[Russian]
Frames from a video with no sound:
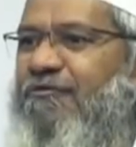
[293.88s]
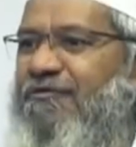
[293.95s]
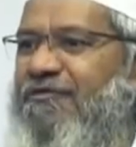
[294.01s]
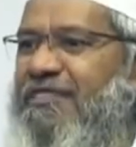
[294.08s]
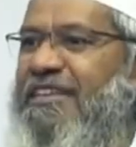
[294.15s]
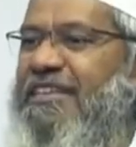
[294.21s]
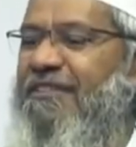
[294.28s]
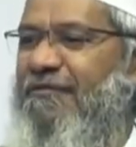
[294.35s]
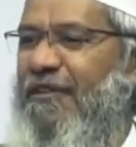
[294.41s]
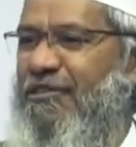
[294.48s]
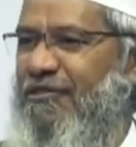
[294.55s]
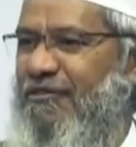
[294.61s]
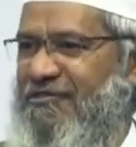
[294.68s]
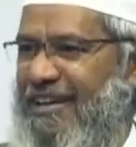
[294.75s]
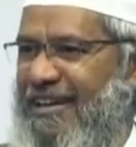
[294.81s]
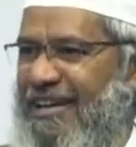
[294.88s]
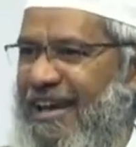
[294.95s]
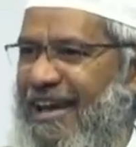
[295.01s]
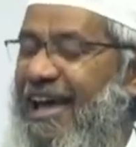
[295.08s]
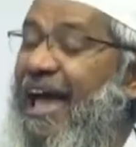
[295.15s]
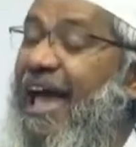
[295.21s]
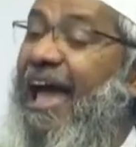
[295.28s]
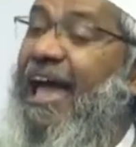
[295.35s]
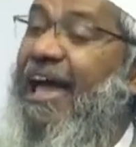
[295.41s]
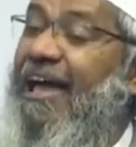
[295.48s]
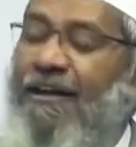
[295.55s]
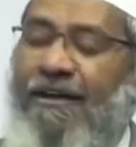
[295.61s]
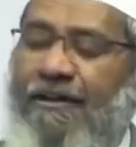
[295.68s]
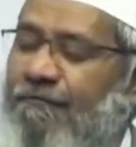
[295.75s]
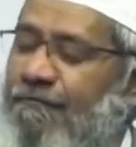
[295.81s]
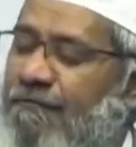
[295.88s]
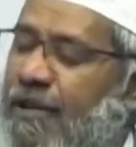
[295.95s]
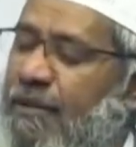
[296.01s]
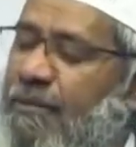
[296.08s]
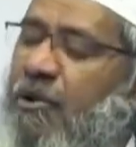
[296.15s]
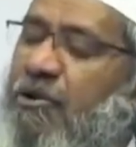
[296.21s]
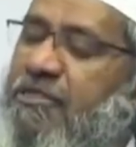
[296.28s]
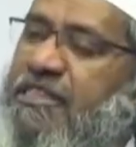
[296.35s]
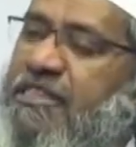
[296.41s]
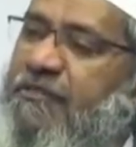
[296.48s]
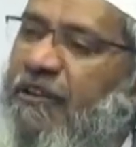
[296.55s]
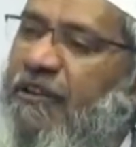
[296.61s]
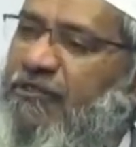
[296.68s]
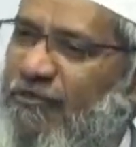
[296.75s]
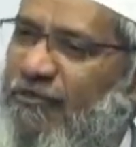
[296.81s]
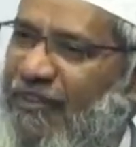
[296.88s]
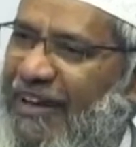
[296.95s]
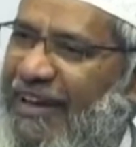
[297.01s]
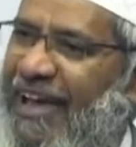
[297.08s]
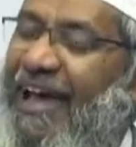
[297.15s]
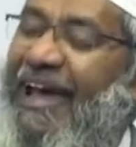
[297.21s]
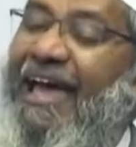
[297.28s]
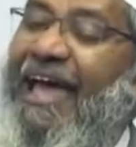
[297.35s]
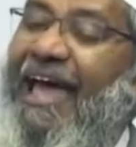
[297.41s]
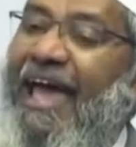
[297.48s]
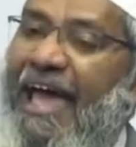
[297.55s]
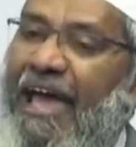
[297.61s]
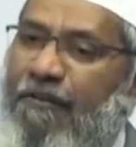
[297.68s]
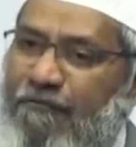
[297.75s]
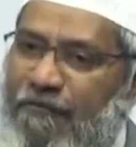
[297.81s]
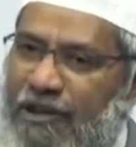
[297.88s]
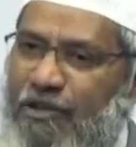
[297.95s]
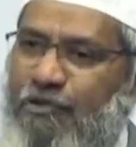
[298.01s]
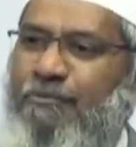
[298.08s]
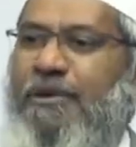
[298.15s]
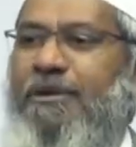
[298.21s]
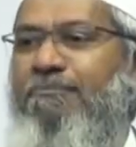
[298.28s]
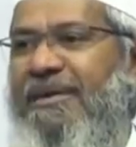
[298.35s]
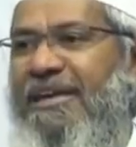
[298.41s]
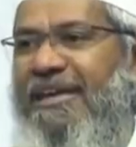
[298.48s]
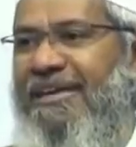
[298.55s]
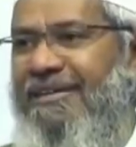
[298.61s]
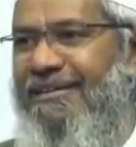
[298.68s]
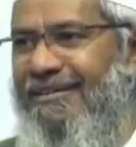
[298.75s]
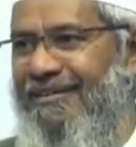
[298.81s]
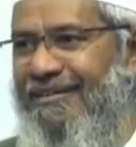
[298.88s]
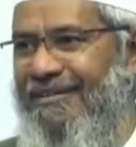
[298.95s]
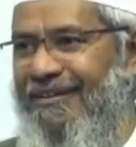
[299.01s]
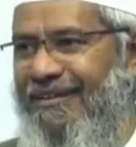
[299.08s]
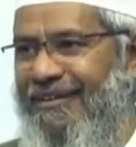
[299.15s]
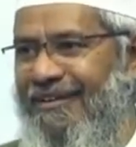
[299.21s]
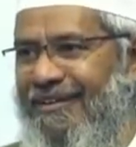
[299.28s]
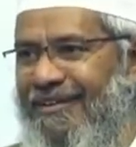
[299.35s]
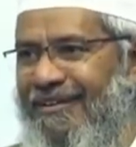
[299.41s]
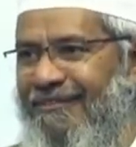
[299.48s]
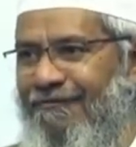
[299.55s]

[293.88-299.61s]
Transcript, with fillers: следовать предписаниям Корана, она заслужит высшую степень Джанна и сможет увидеть лик Аллаха.